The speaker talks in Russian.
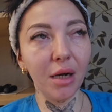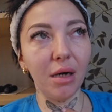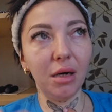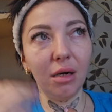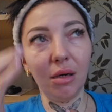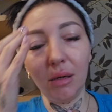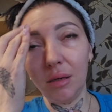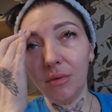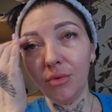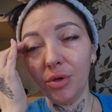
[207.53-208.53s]

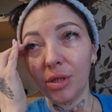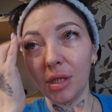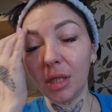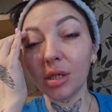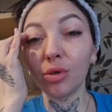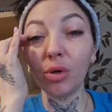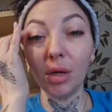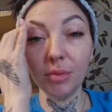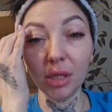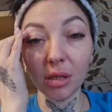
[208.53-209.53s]
А, вот, это настолько
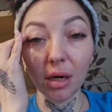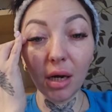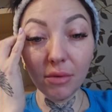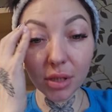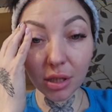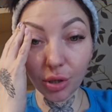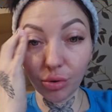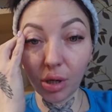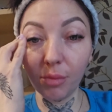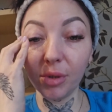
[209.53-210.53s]
мне нравится, что
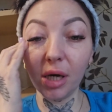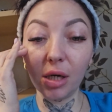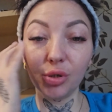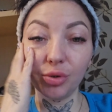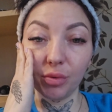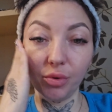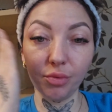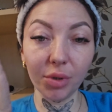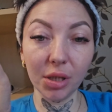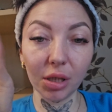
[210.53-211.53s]
как бы я хочу свою
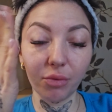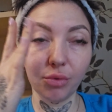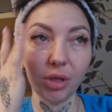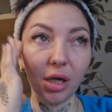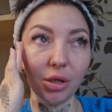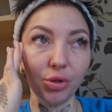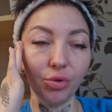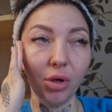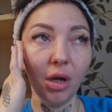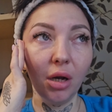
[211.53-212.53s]
выставку, я
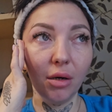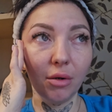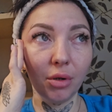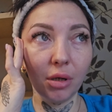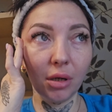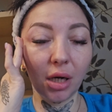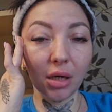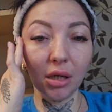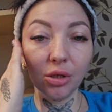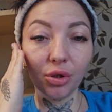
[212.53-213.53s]
хочу э,
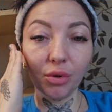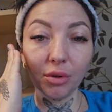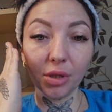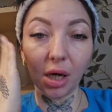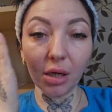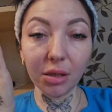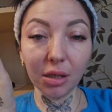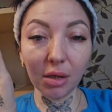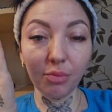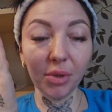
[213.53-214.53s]
организовывать
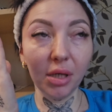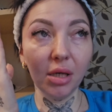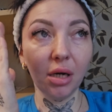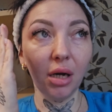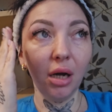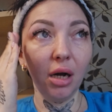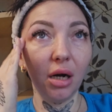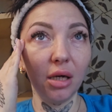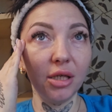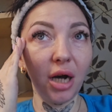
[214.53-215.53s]
арт-терапию,
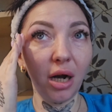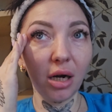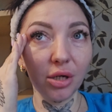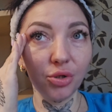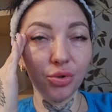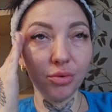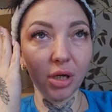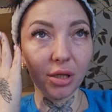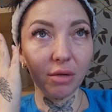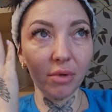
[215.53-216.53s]
э, я хочу
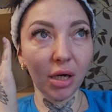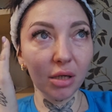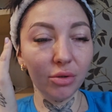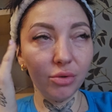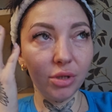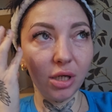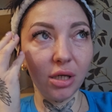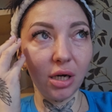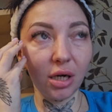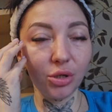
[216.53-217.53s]
вдохновлять людей,
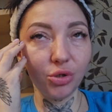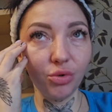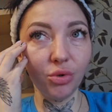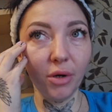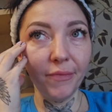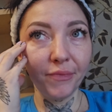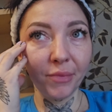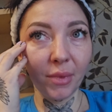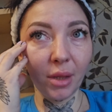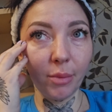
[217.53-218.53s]
я хочу
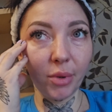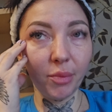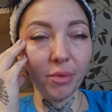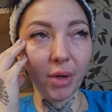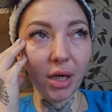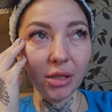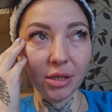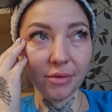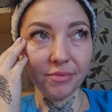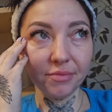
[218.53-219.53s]
э, побывать,
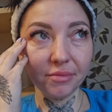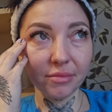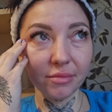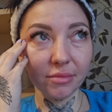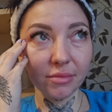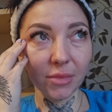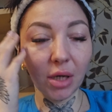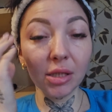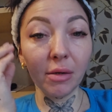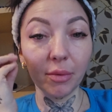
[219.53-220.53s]
э,
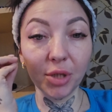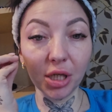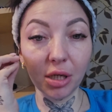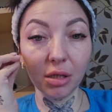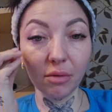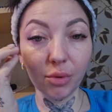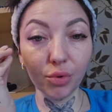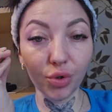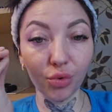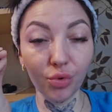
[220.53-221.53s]
вообще открыть свою
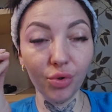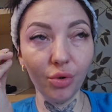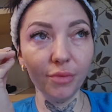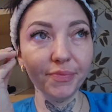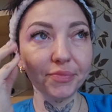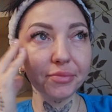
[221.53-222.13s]
студию